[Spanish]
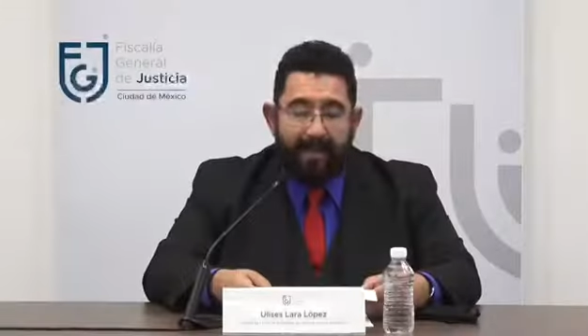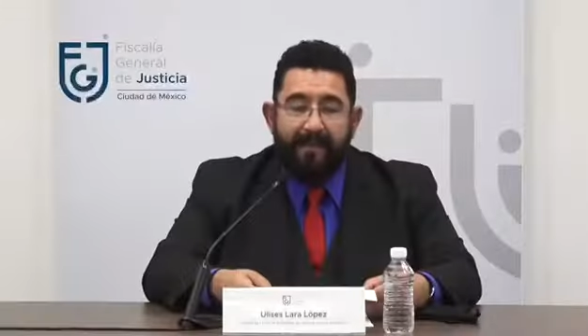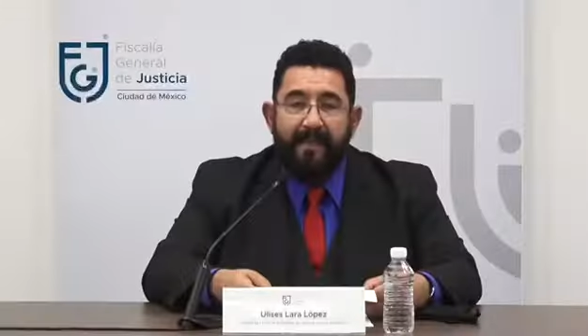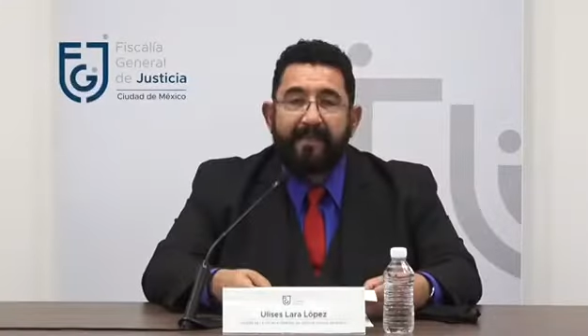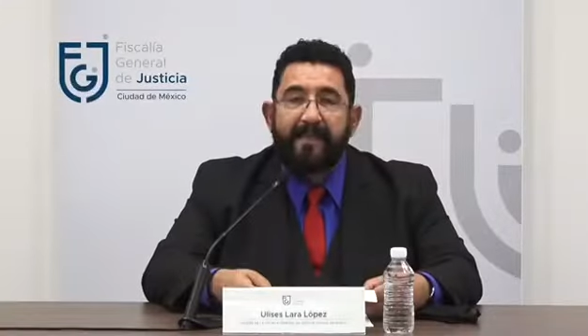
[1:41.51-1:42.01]

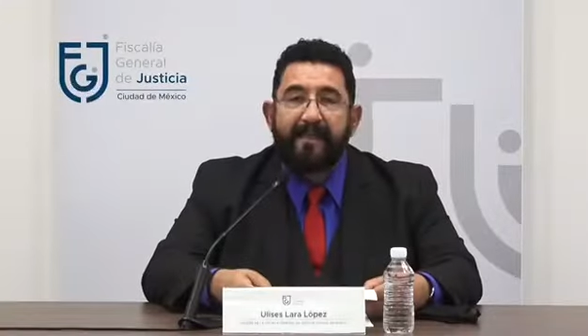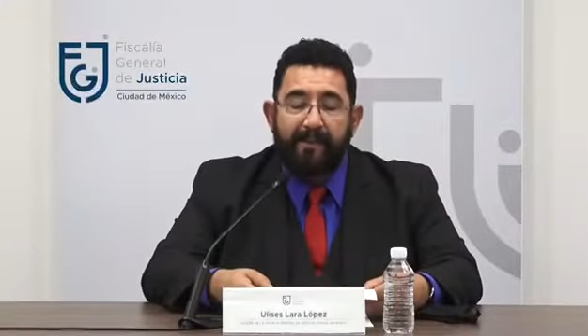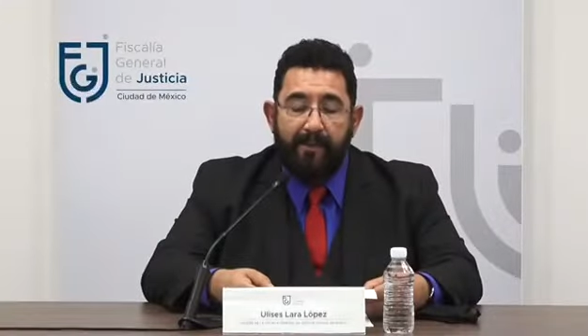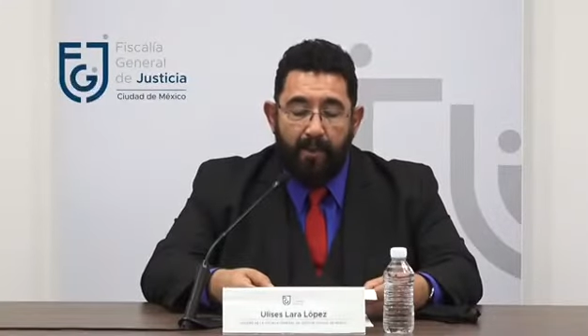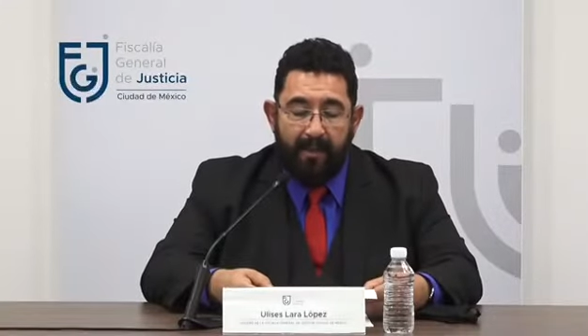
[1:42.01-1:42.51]
Dichas
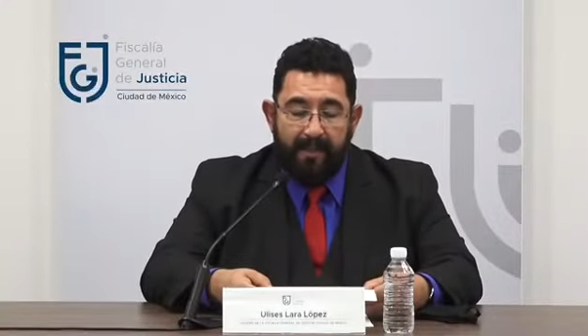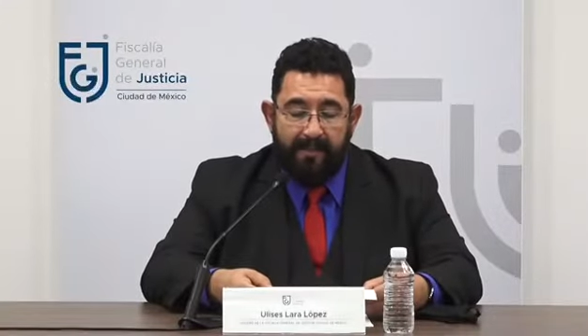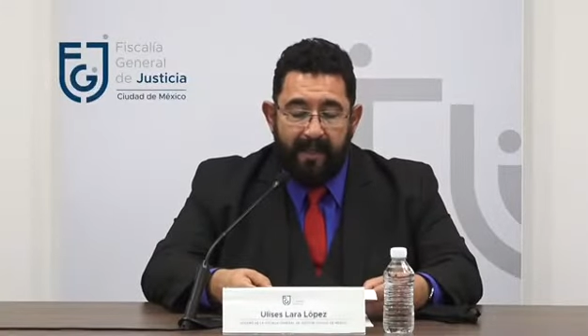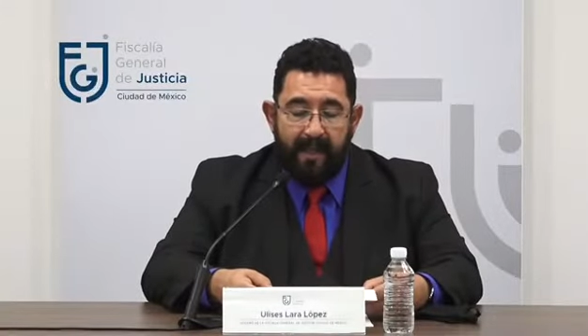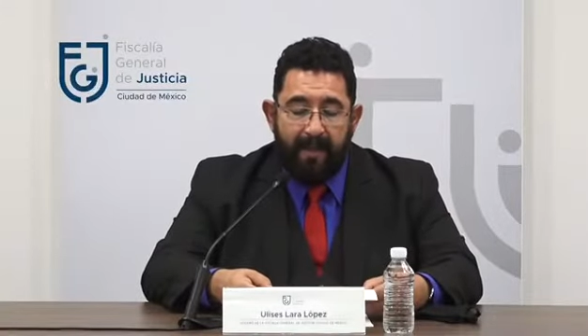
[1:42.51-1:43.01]

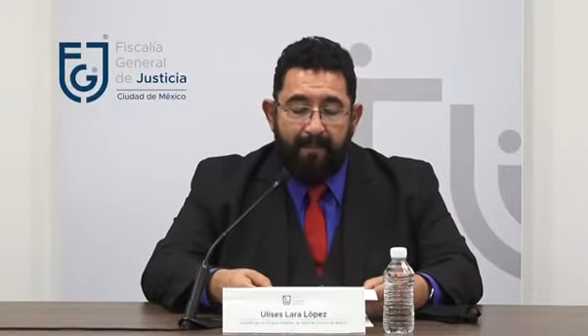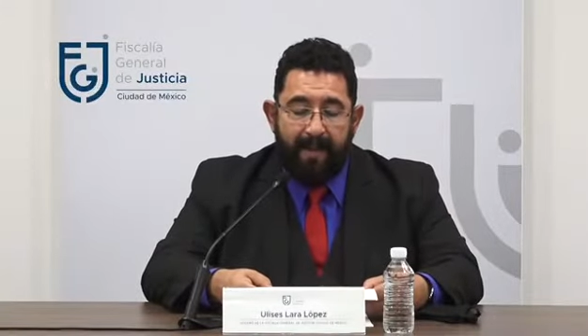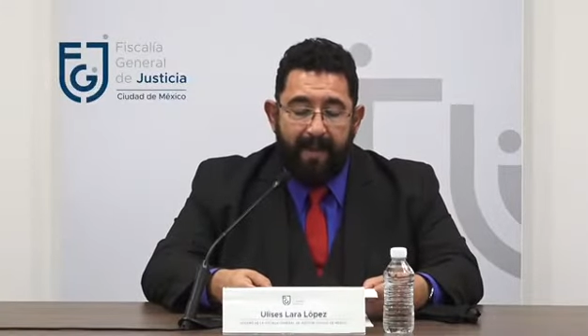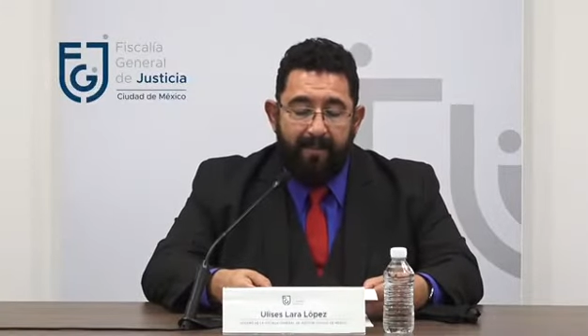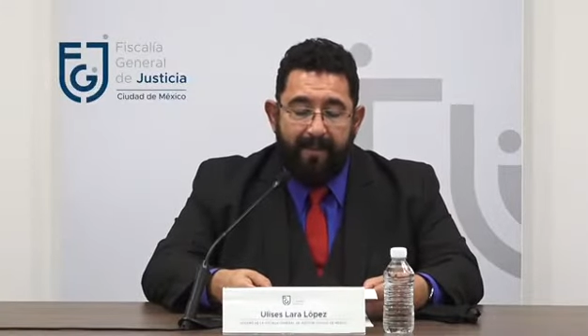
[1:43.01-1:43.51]
acciones
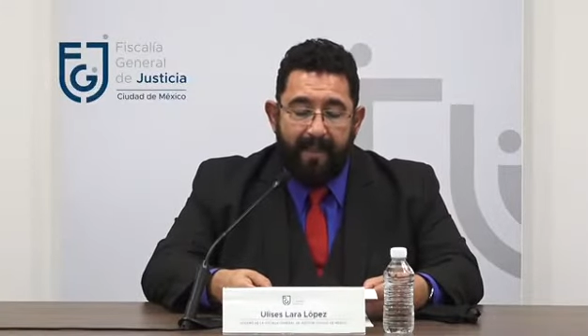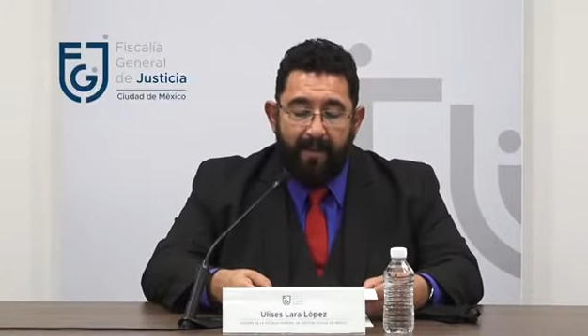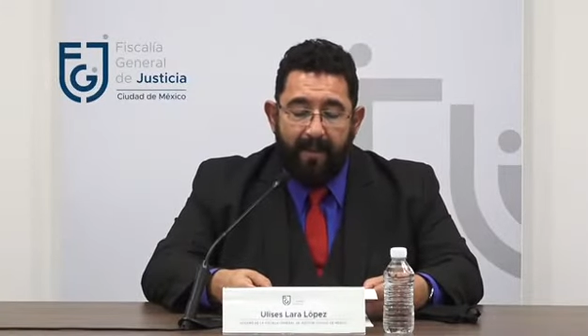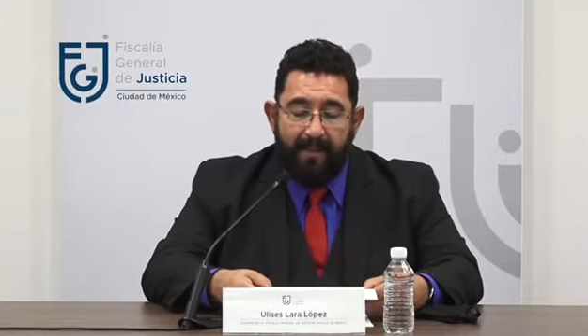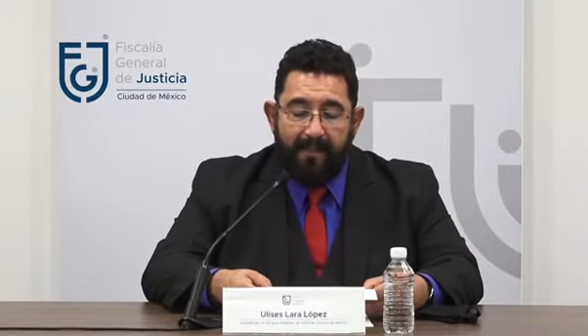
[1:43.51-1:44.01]

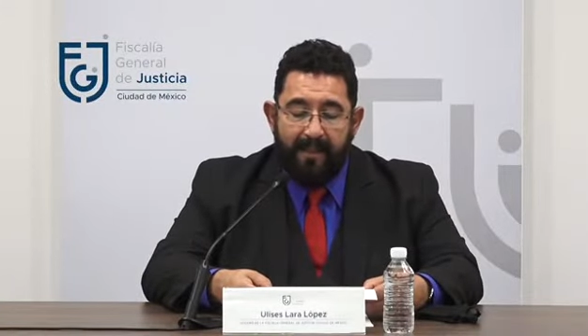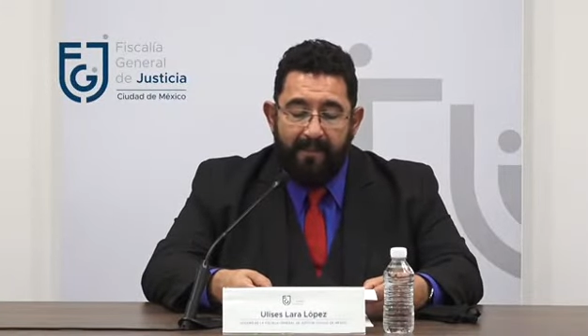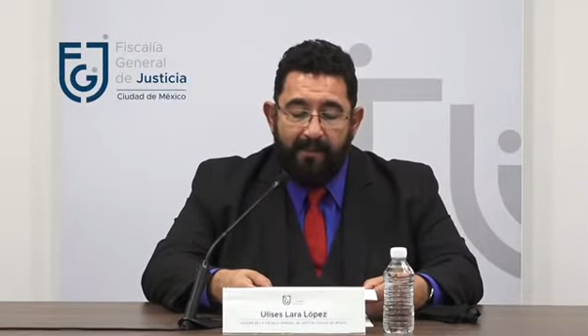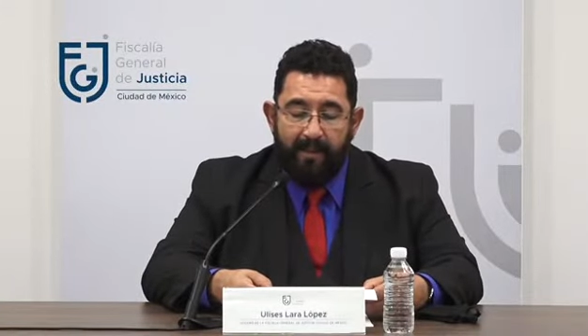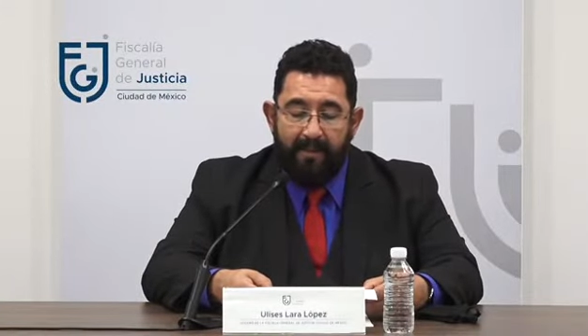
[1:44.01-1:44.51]
permitieron la
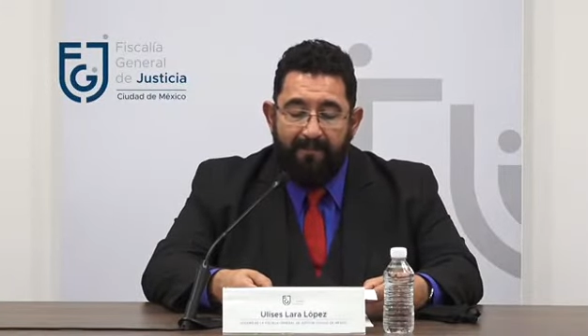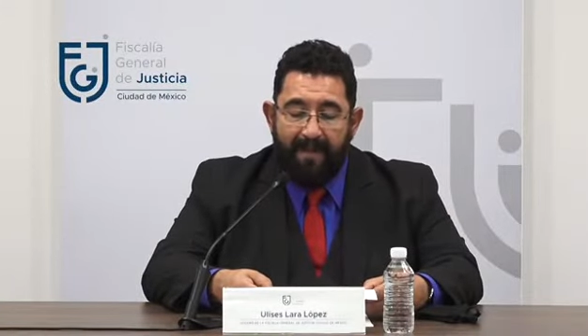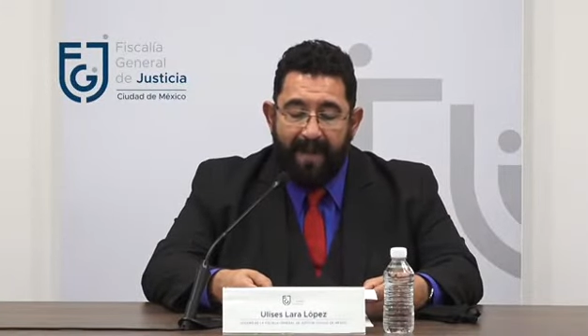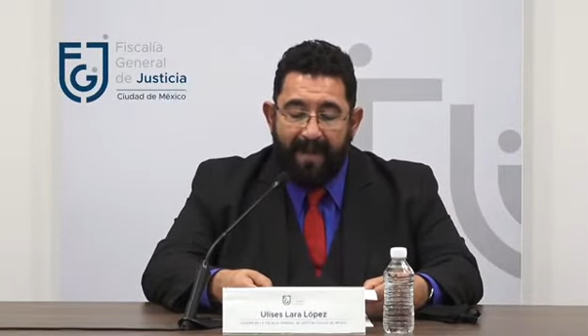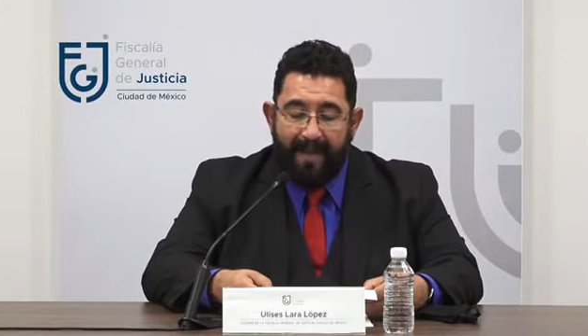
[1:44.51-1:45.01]
detención en
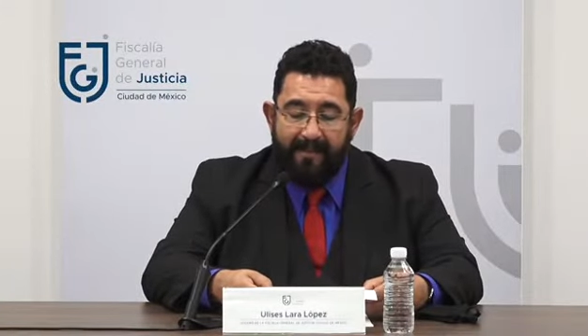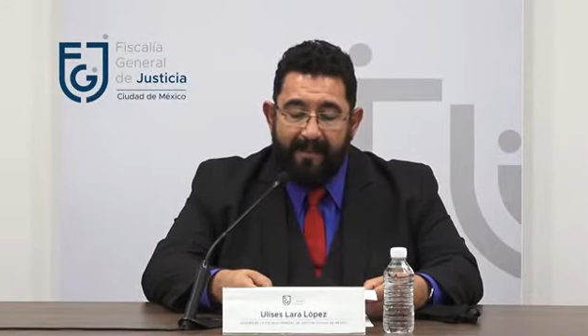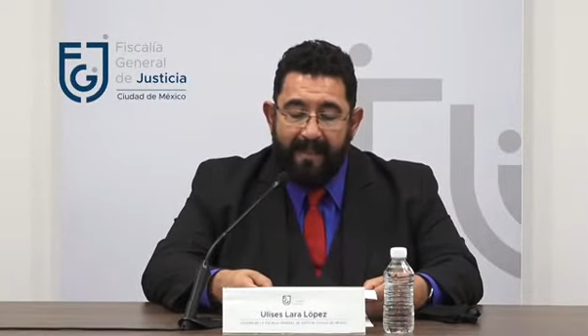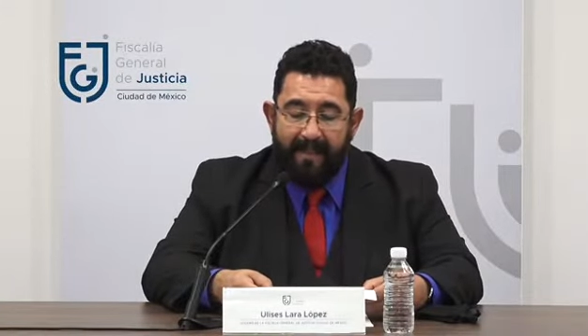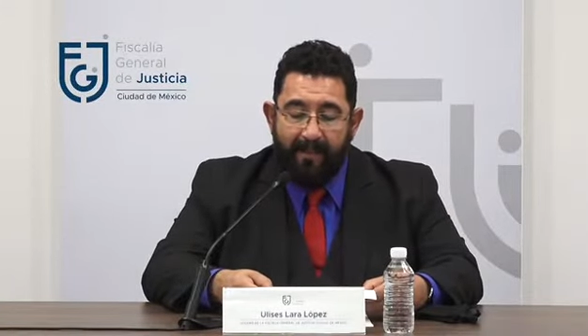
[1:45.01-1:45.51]
flagrancia de